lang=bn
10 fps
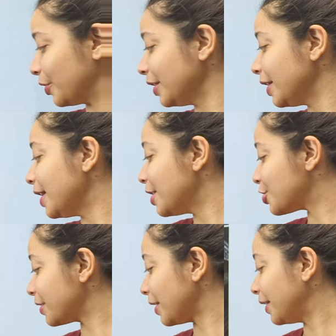করি
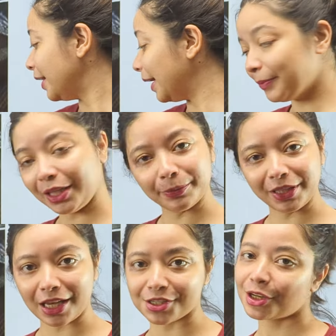সেটা কি এমনি
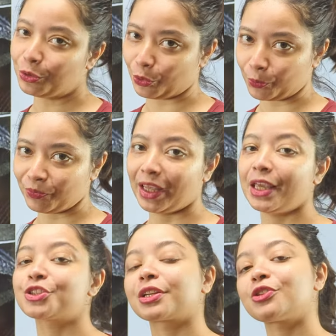এমনি আসে নো
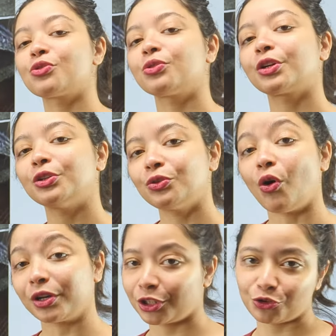সেটার জন্য কিন্তু
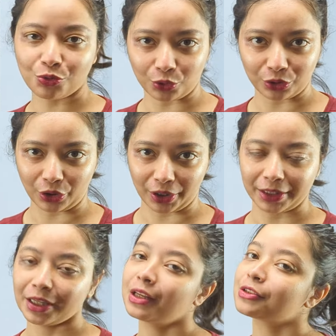অনেক কিছু করতে
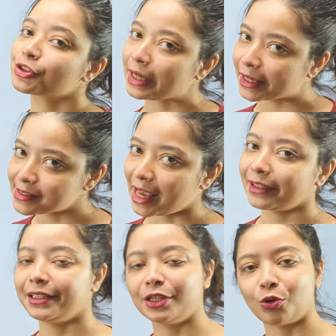হয়
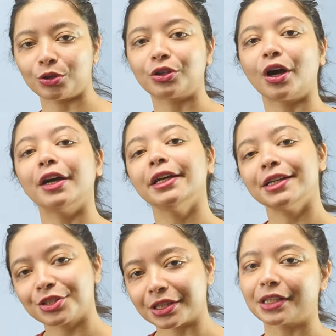এক্স্যাক্টলি কি করতে হয়
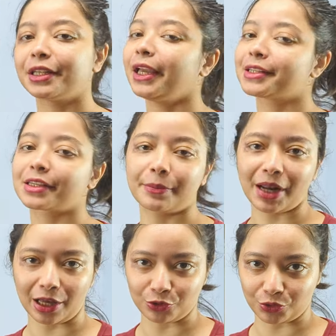সেটা নিয়ে আজকে
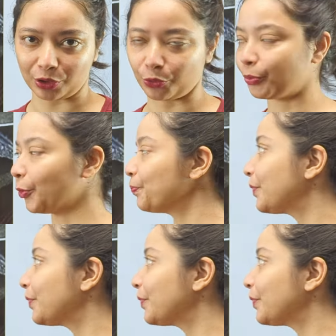আমরা আলোচনা করব